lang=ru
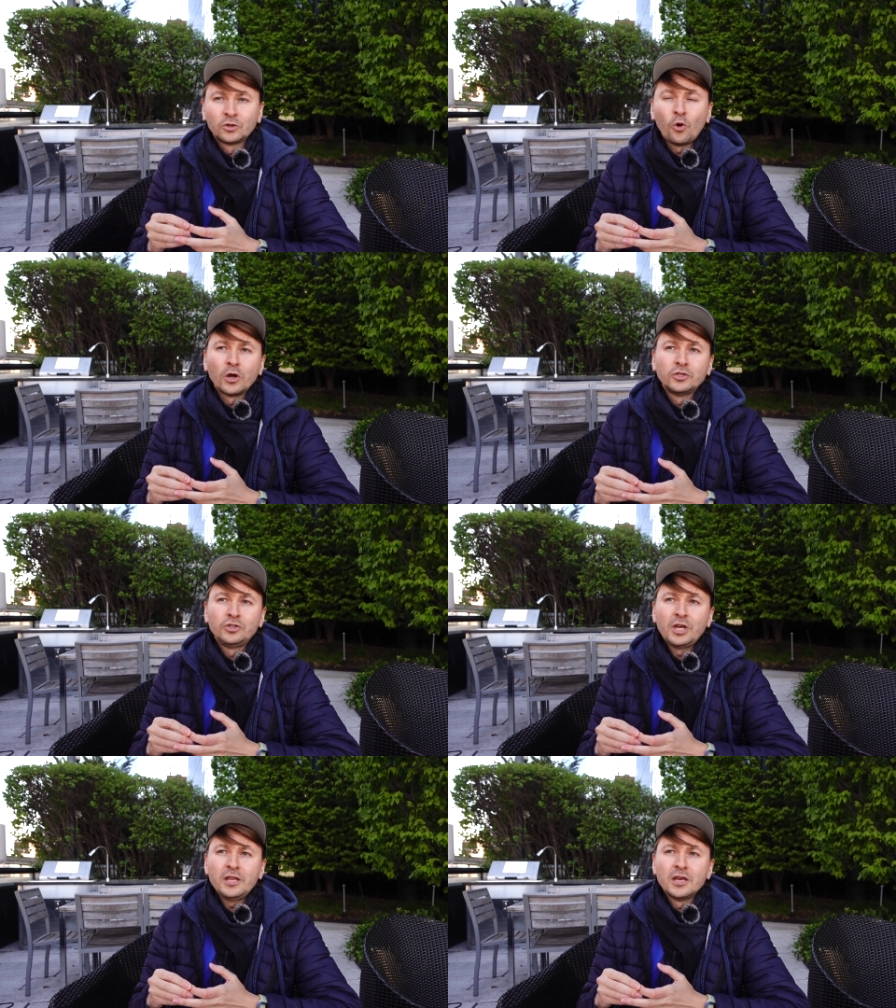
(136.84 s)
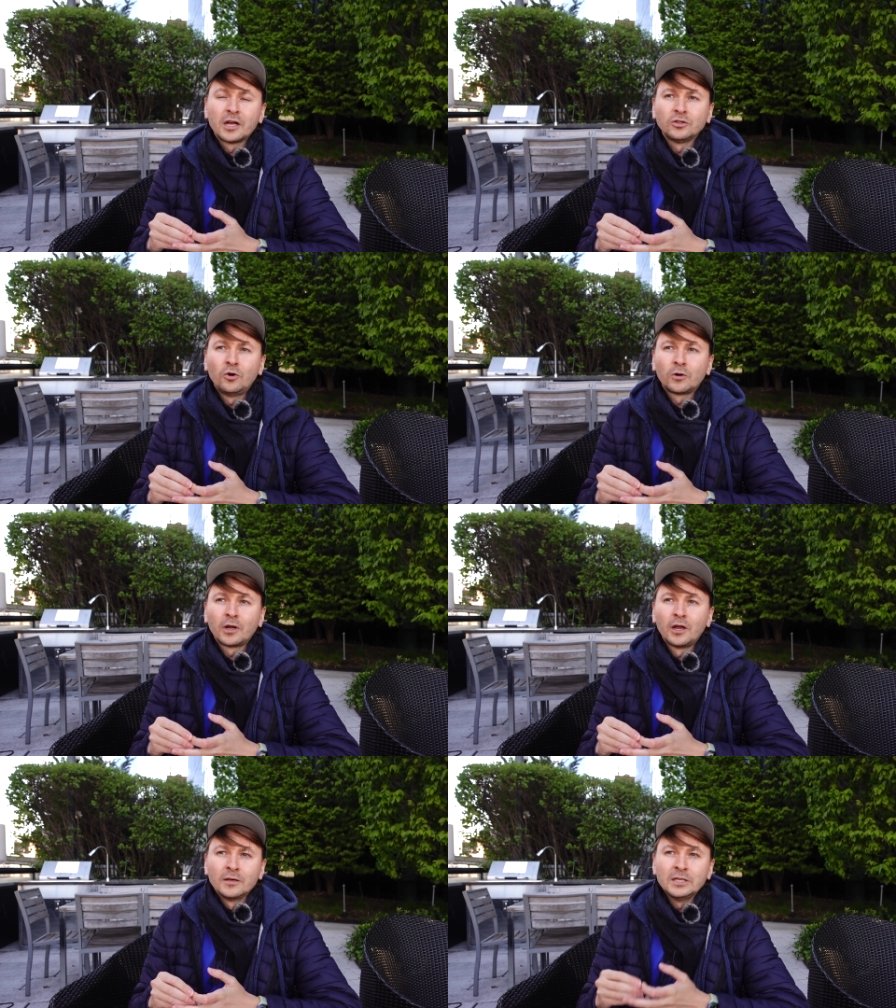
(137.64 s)
То ощущение,
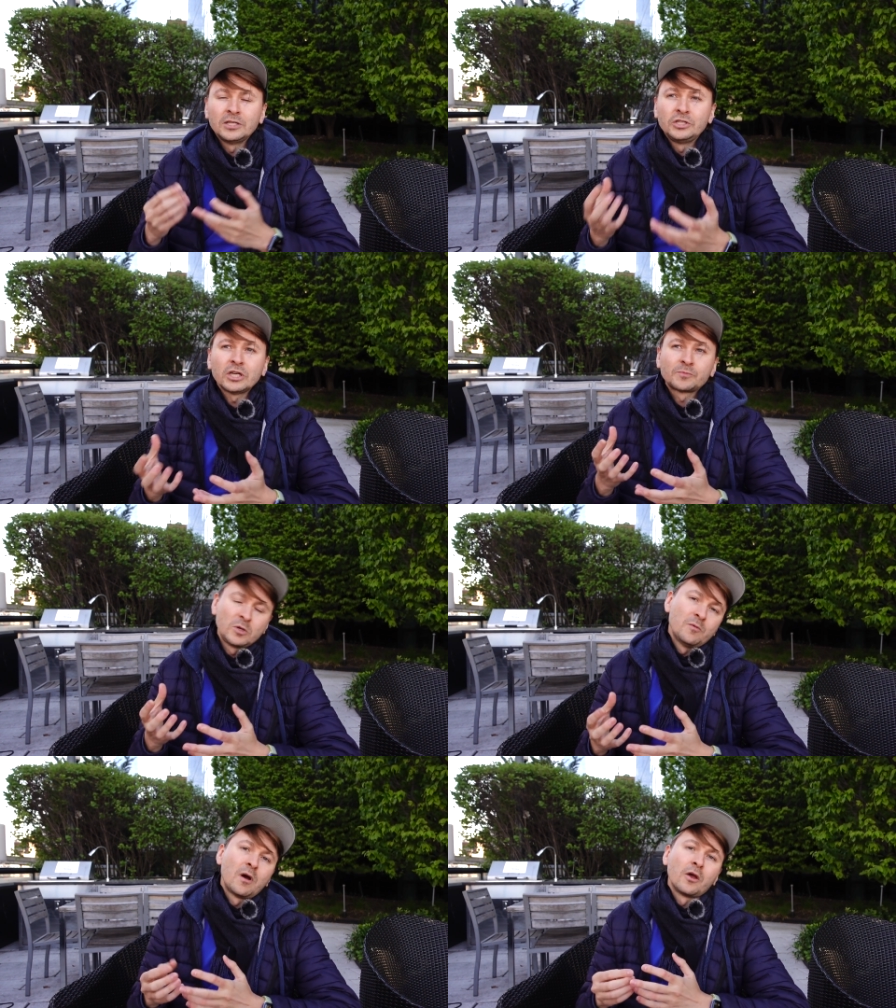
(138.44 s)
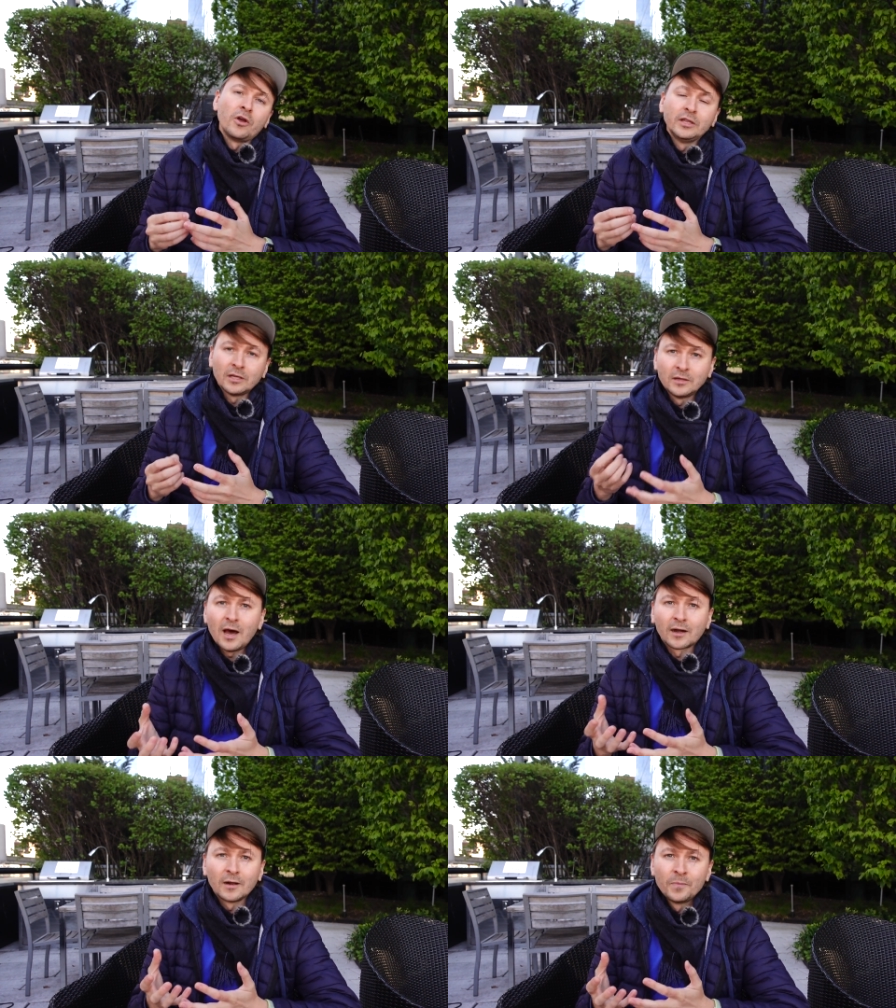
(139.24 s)
которое я сейчас понимаю, это
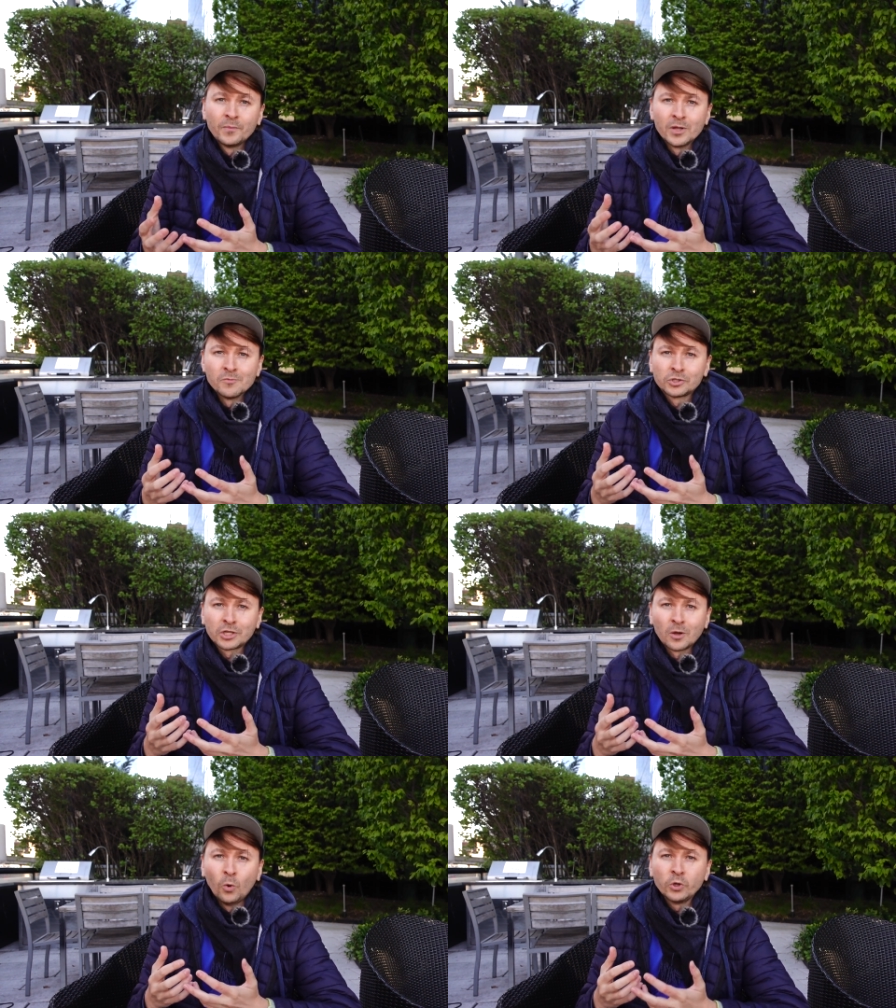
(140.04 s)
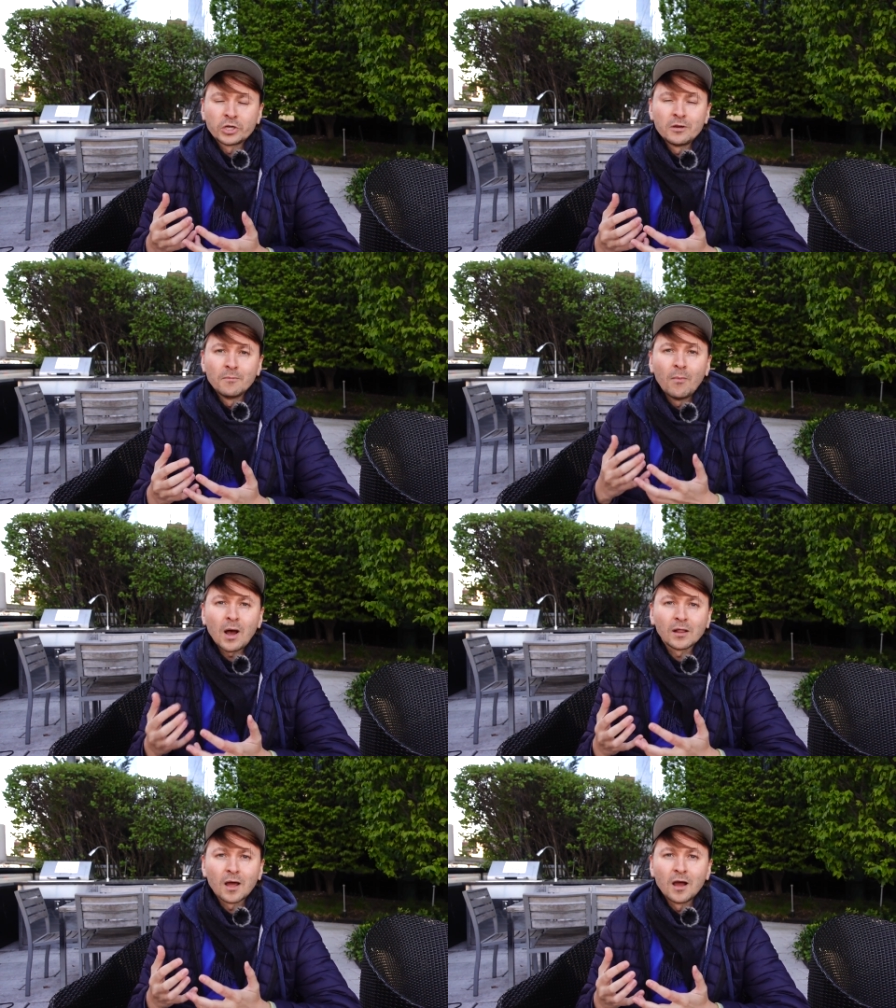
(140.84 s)
дар, потому что очень
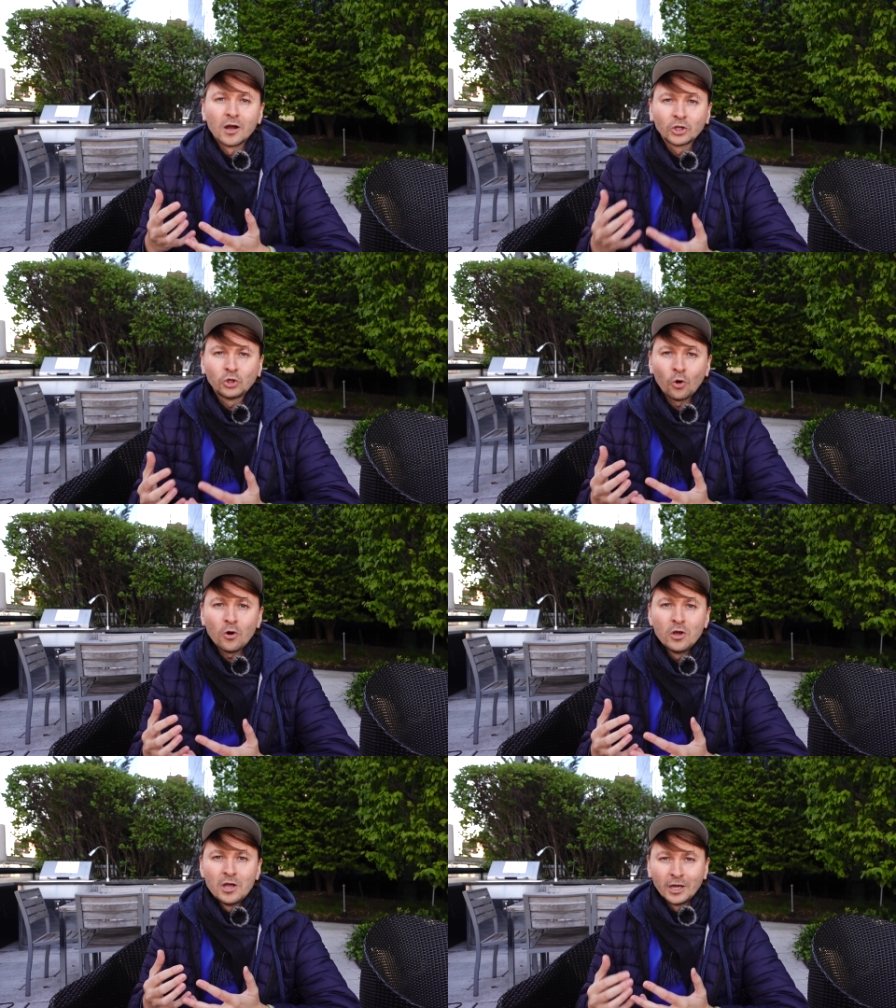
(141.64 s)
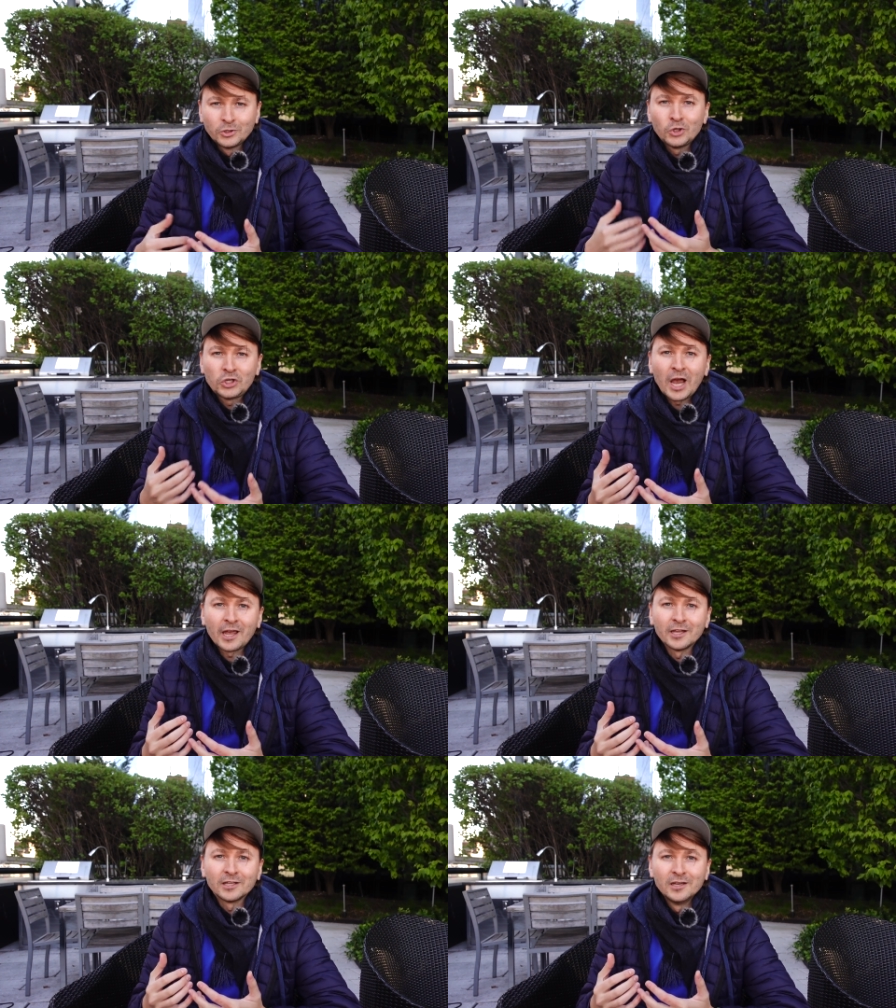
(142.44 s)
мало кто
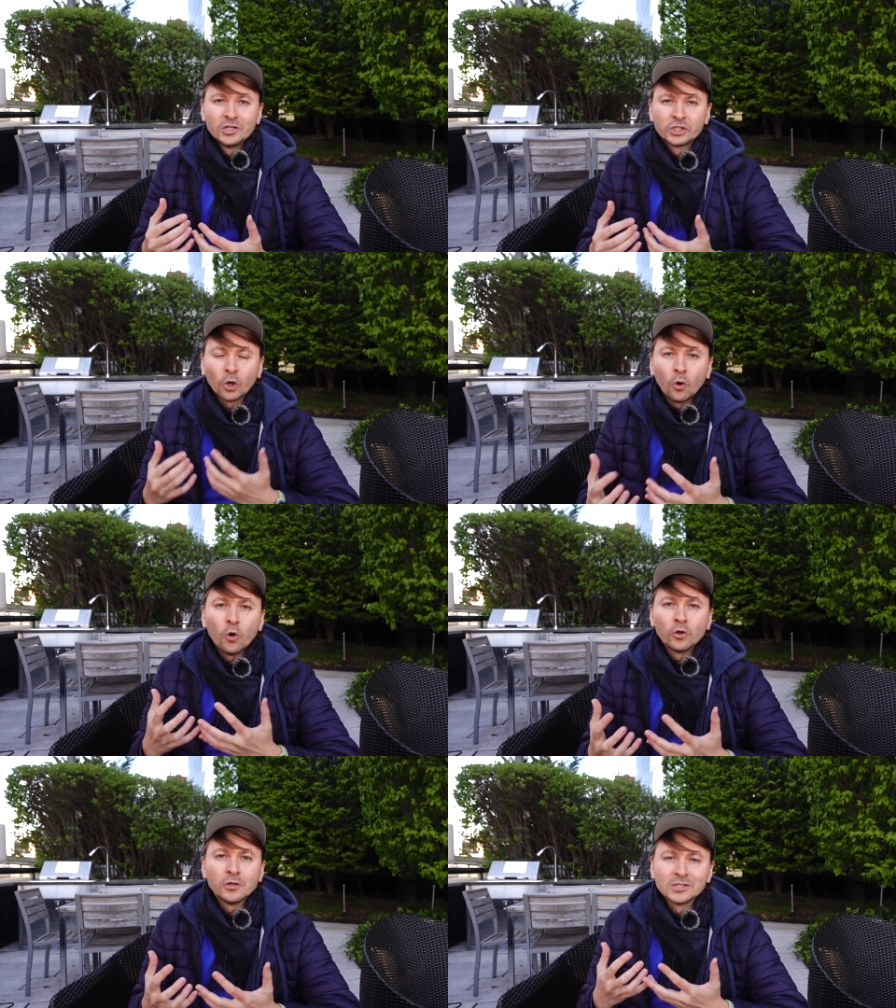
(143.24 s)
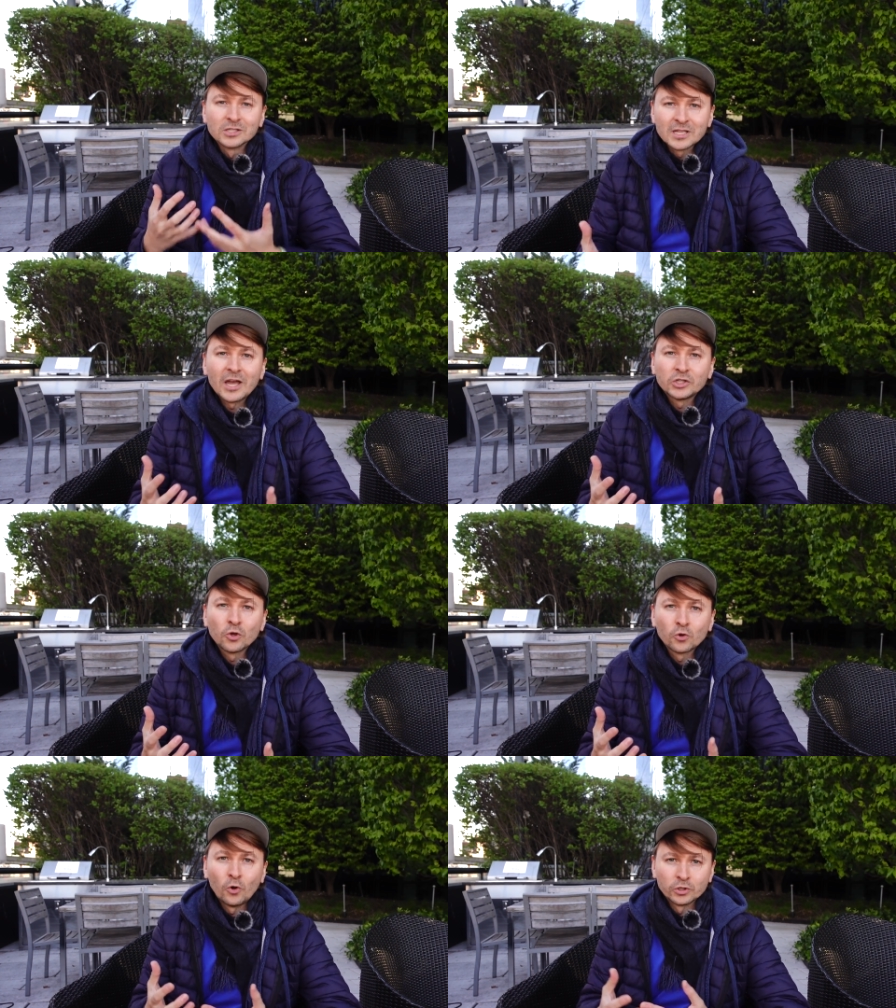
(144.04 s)
ощущает что он знает,
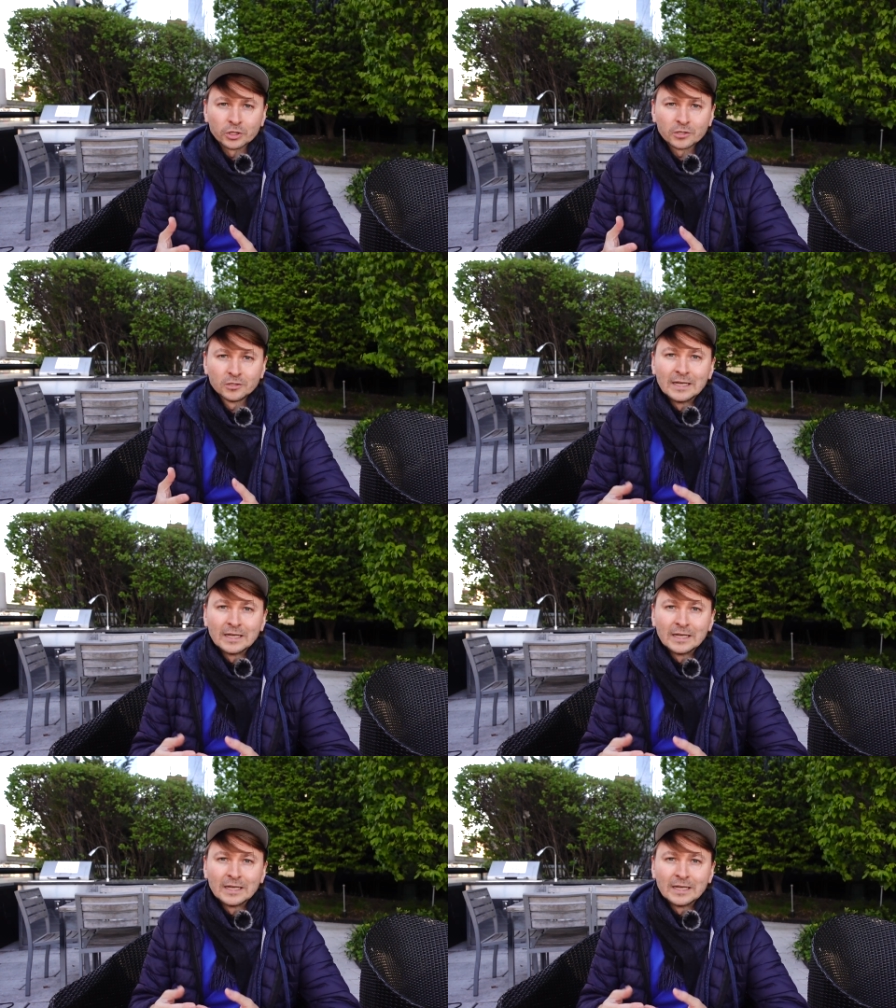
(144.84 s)
что он хочет,